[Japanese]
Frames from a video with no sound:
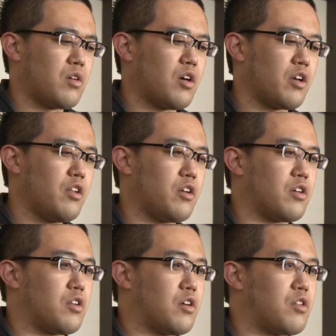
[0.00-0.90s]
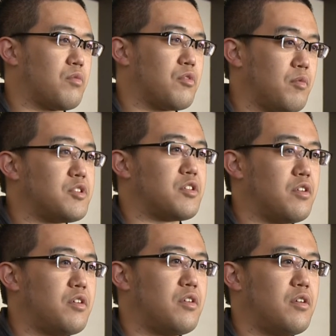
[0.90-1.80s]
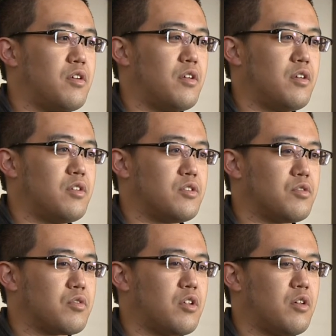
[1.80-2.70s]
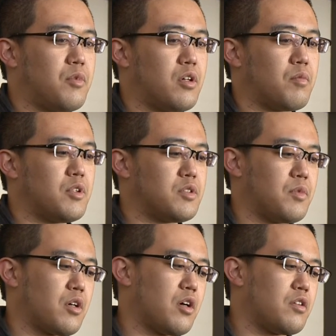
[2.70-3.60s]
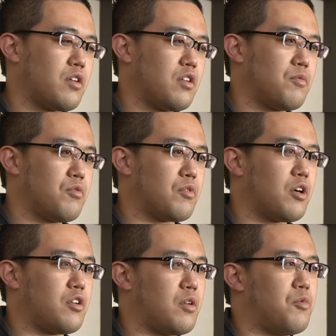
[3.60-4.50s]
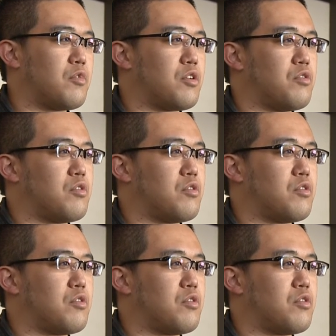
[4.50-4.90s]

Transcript: 書けないかなと思いましてねそこからまあまずまあ簡単なものを書いてみようかと